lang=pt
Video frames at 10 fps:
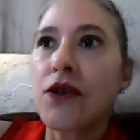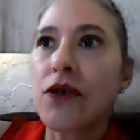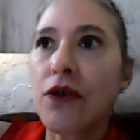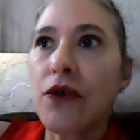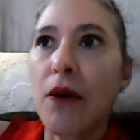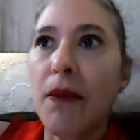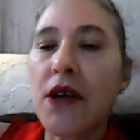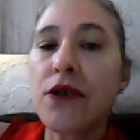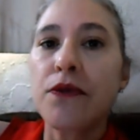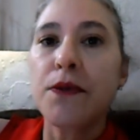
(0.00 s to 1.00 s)
Só que o
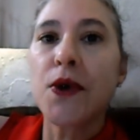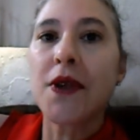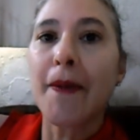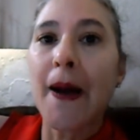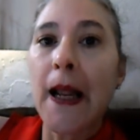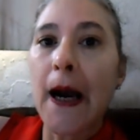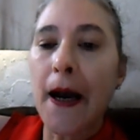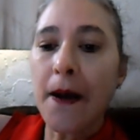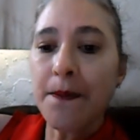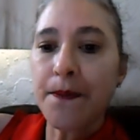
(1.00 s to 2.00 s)
Roberto subiu
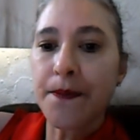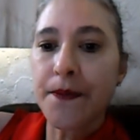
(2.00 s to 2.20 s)
trabalhar